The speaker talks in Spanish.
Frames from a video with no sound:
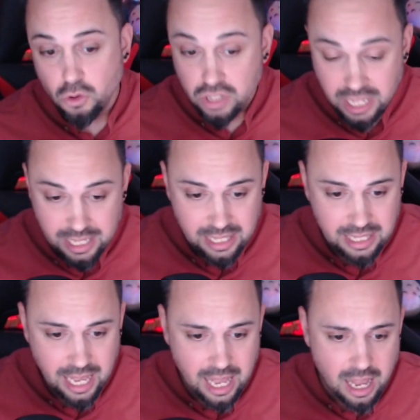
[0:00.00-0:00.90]

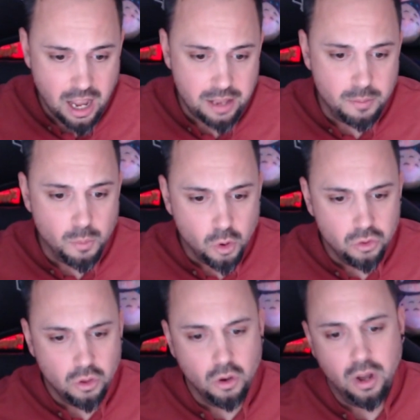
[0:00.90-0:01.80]
80, en
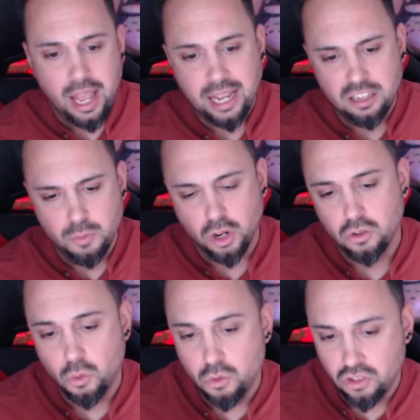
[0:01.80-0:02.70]
Mondo Xbox
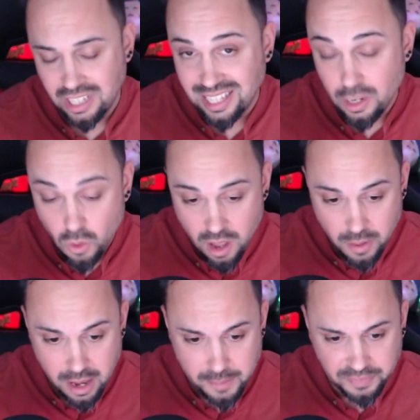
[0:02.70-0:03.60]
un
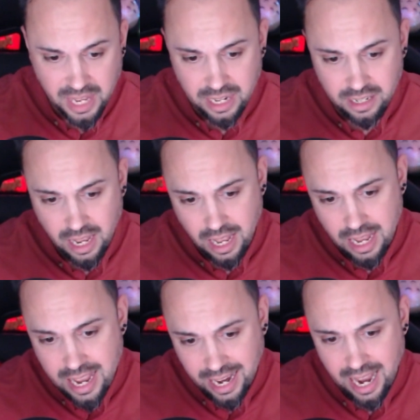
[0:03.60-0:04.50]
79, en
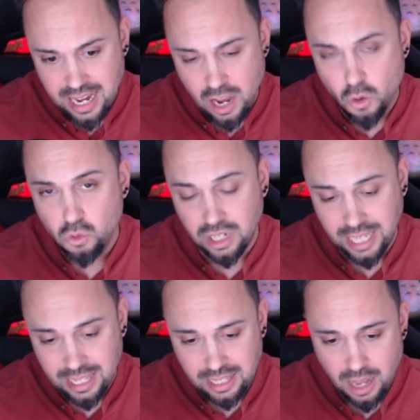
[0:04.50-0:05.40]
IGN un
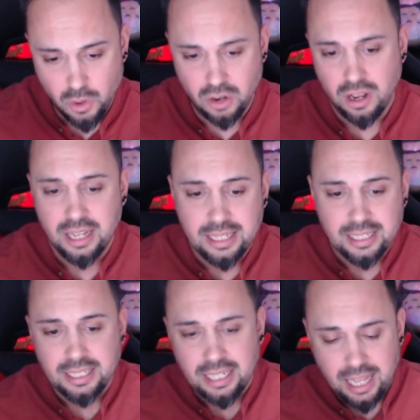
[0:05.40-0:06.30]
70, bueno.
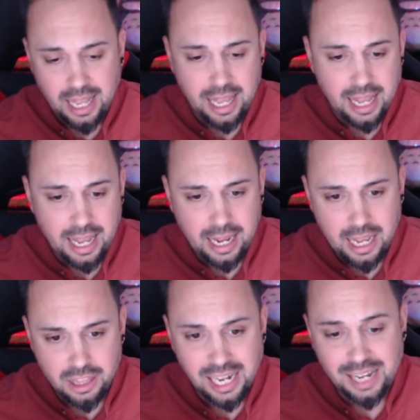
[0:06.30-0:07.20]
Eh,
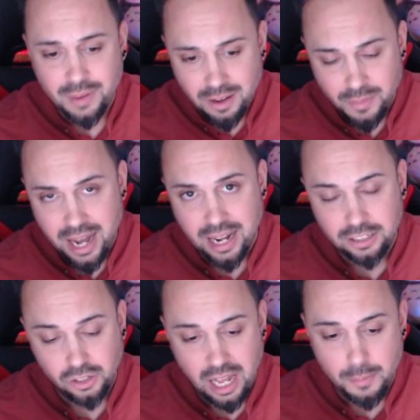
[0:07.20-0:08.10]
quizás la más baja ha
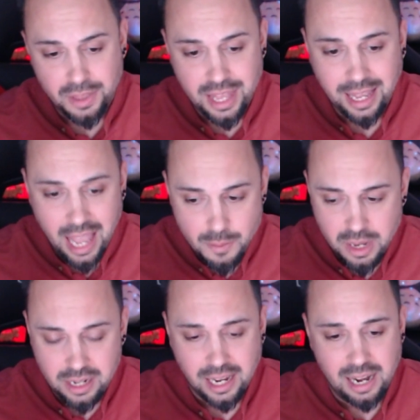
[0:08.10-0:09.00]
sido la de PC
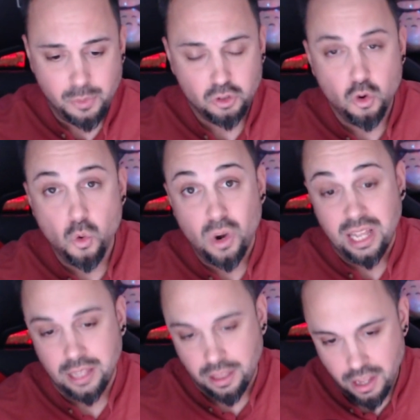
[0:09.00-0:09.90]
Gamer, que le ha puesto un
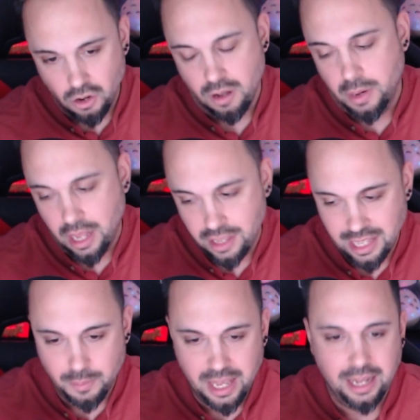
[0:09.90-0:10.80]
45. Me parece
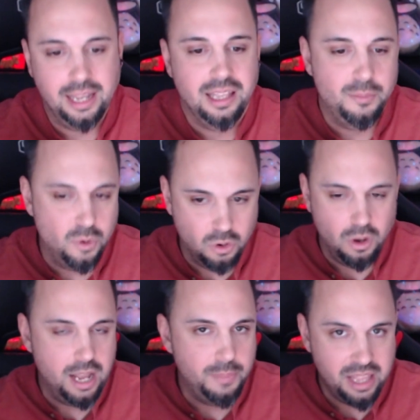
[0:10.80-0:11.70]
también que tampoco
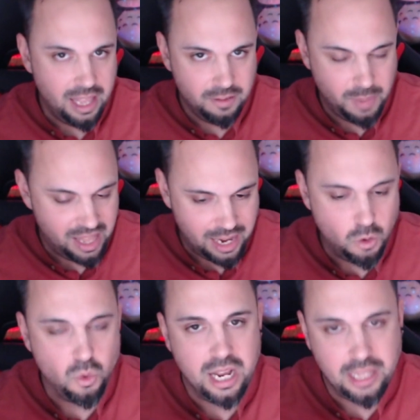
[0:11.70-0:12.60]
es para darle un
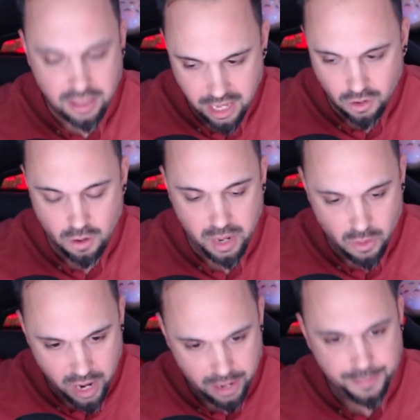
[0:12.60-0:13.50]
45, pero
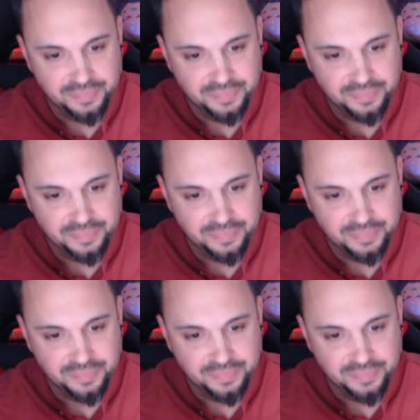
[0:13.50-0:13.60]
bueno.